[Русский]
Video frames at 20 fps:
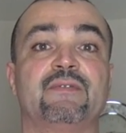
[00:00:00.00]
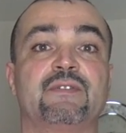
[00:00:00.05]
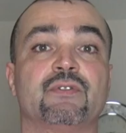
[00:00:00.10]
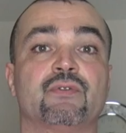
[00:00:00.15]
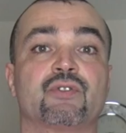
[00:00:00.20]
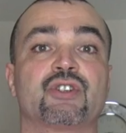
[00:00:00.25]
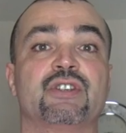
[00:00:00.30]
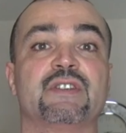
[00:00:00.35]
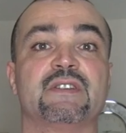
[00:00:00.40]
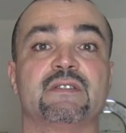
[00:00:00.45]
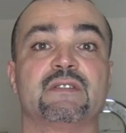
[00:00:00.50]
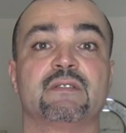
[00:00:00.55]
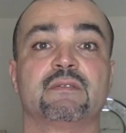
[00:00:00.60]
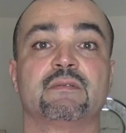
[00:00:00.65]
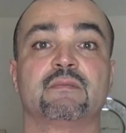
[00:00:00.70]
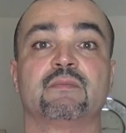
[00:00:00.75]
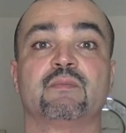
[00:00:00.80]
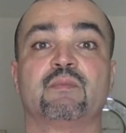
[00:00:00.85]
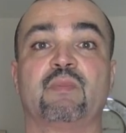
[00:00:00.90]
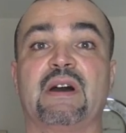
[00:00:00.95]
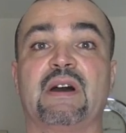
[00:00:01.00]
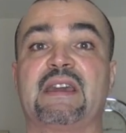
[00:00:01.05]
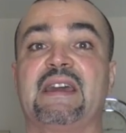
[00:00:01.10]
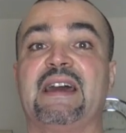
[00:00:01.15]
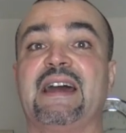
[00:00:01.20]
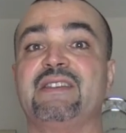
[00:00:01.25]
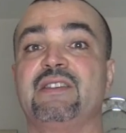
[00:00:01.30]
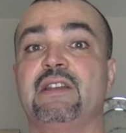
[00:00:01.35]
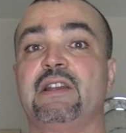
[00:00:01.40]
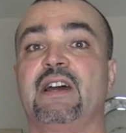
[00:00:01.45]
всю жизнь,
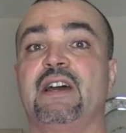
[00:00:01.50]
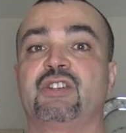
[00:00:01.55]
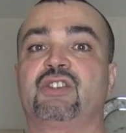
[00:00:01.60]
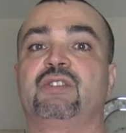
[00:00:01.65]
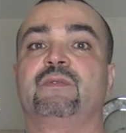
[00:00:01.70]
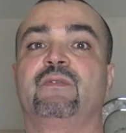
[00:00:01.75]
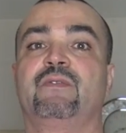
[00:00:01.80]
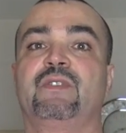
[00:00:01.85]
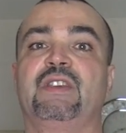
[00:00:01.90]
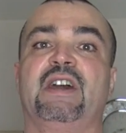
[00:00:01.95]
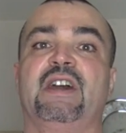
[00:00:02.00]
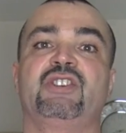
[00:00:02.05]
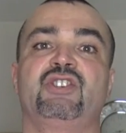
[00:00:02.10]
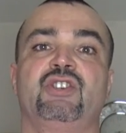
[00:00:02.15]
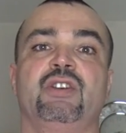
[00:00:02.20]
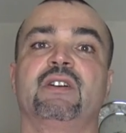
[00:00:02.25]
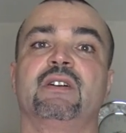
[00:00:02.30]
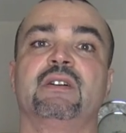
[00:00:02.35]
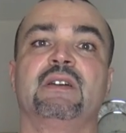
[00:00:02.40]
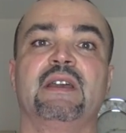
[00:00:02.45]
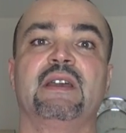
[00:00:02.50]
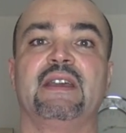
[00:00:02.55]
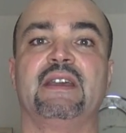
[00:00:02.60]
пока не ляжем в ящик.